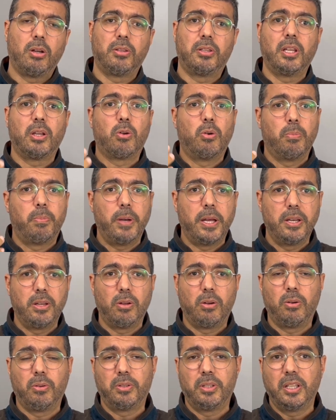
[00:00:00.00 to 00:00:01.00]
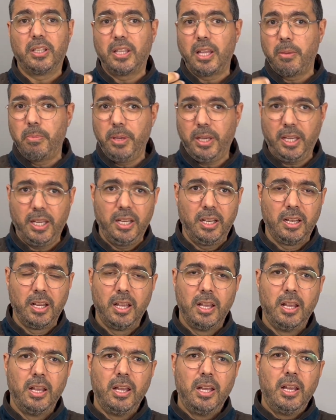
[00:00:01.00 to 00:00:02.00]
des compagnons, des tabérines,
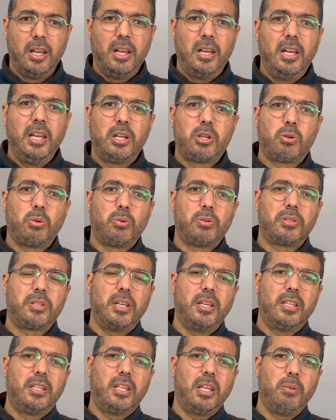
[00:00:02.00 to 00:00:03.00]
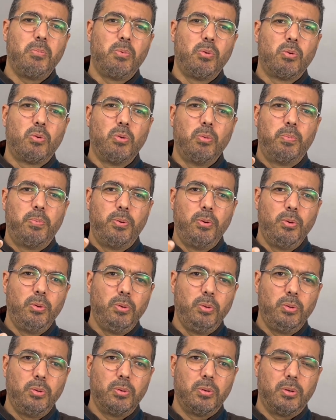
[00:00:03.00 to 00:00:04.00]
les choses étaient beaucoup
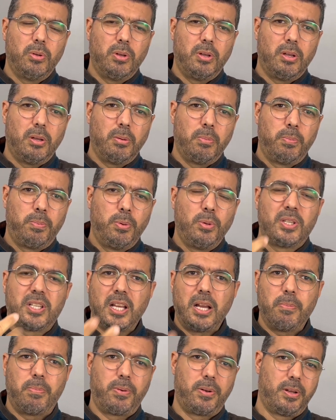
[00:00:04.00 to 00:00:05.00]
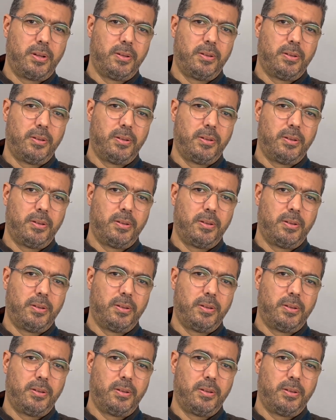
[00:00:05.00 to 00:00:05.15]
plus, euh, plus simples.